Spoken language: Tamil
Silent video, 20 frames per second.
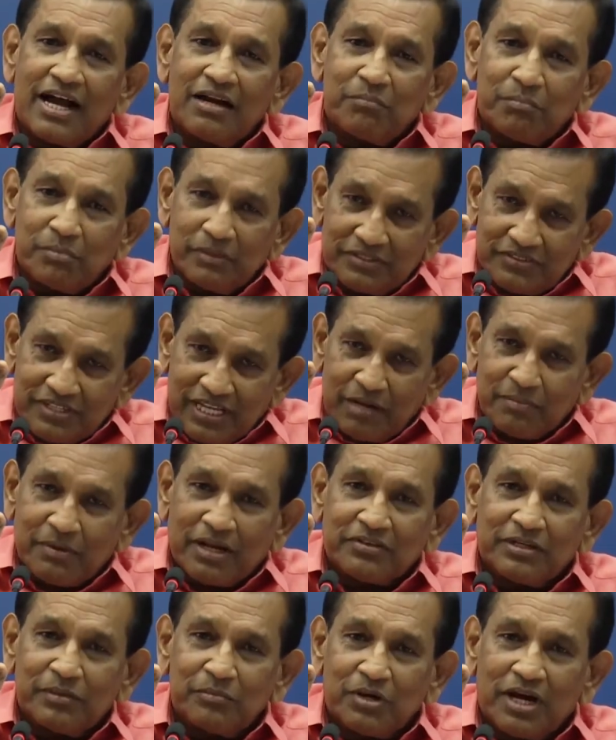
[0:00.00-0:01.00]
மக்களுக்கு
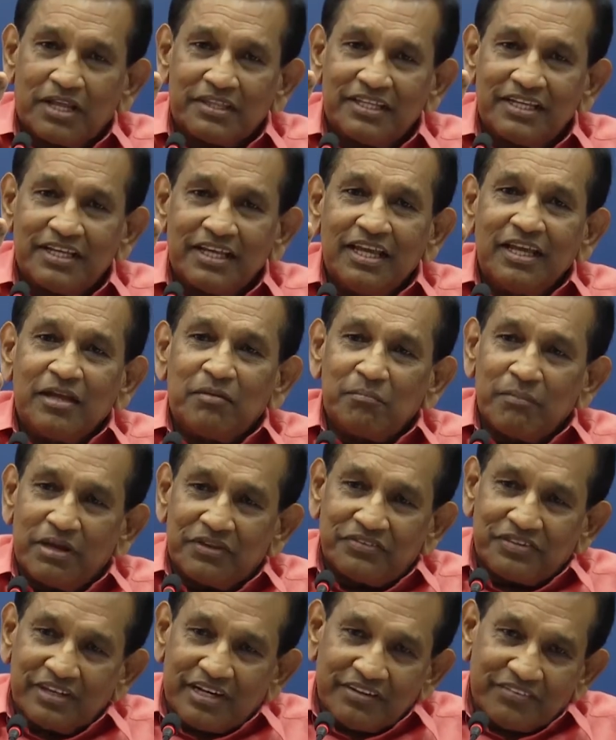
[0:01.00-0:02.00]
ஏற்கனவே
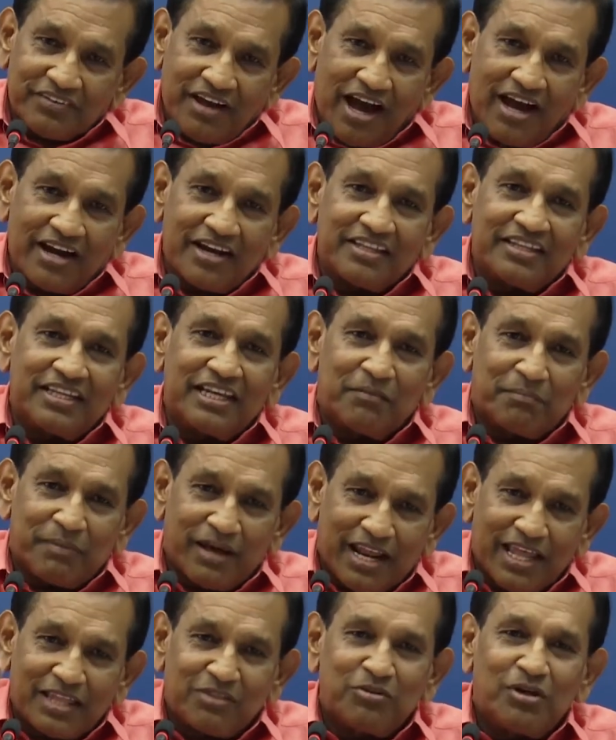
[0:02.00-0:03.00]
சலுகைகள் வழங்கப்பட்டுள்ளன
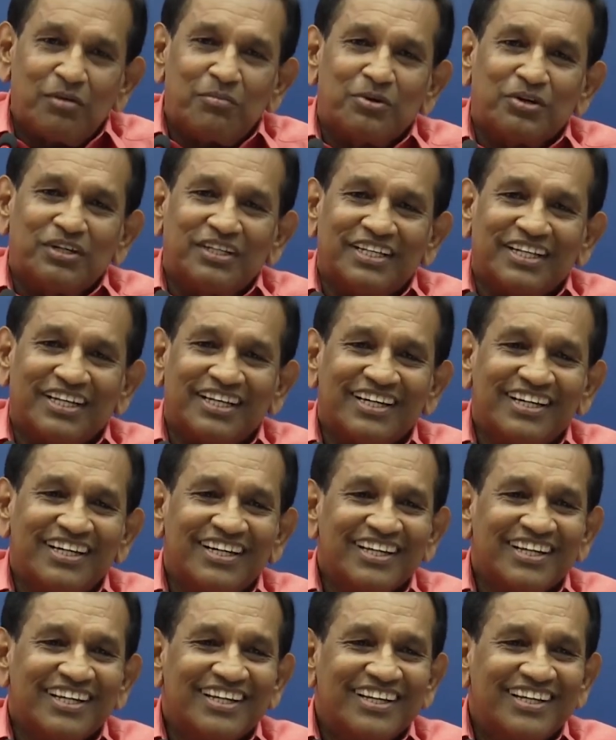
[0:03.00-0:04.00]
இவ்வளவு சலுகையை
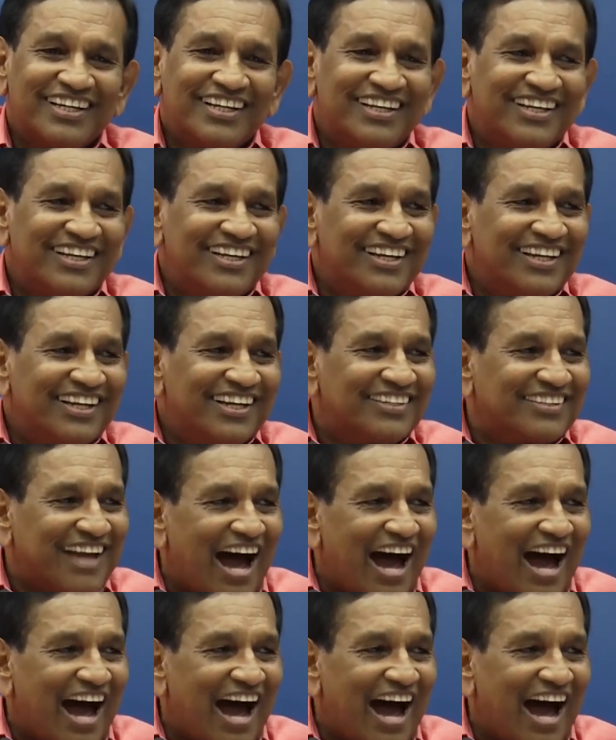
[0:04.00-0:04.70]
வழங்கியிருந்தும்